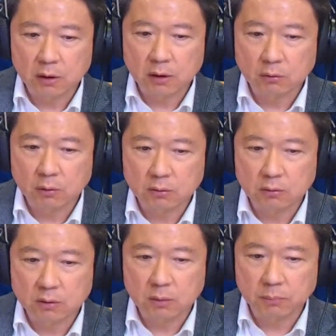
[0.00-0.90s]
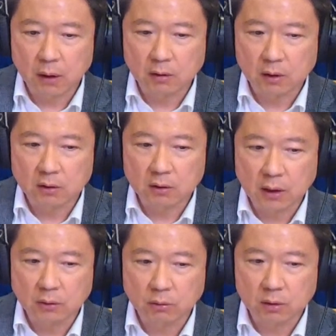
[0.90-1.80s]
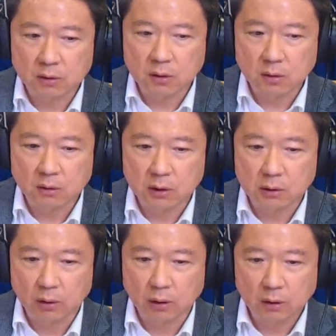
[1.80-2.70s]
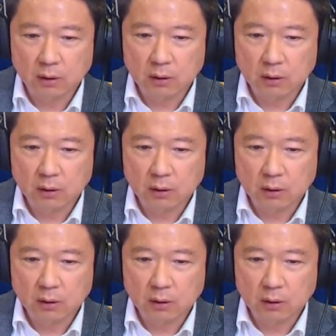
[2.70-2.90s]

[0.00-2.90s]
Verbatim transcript: 对联准会主席鲍尔可能采取的政策逆转。